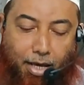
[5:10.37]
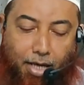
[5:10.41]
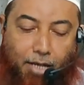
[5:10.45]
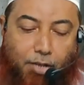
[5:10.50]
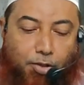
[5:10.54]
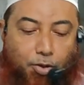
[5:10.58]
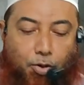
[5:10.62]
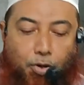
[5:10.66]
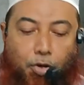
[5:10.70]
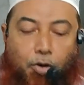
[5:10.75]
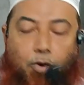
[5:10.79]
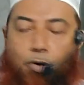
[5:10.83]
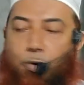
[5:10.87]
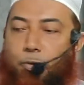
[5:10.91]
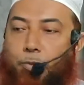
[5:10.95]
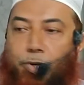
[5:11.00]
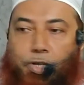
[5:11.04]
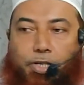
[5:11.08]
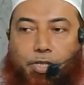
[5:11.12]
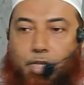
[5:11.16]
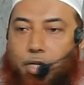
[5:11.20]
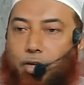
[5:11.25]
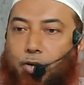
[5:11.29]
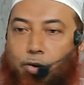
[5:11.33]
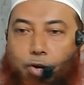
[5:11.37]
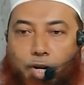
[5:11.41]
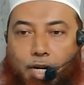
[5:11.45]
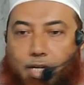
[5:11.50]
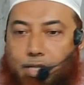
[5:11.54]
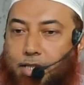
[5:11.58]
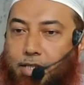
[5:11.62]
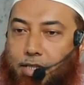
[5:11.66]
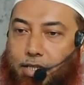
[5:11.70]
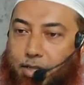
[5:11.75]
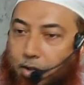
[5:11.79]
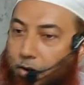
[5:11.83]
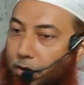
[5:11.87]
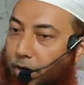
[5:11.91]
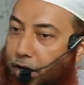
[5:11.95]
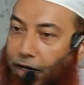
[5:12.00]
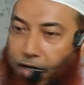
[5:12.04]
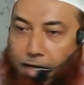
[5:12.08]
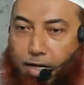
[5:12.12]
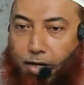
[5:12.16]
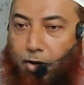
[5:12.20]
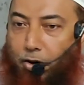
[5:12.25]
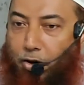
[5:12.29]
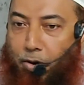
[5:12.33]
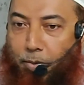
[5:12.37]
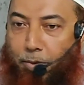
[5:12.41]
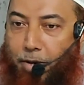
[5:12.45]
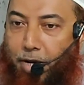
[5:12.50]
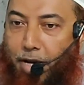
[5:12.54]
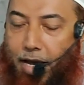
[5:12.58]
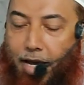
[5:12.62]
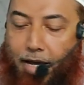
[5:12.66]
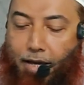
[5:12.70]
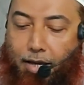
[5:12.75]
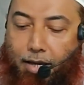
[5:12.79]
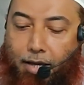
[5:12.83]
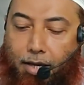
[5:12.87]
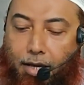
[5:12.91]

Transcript: এজন্য ওই বিশৃঙ্খলা সৃষ্টি করা ঠিক হবে না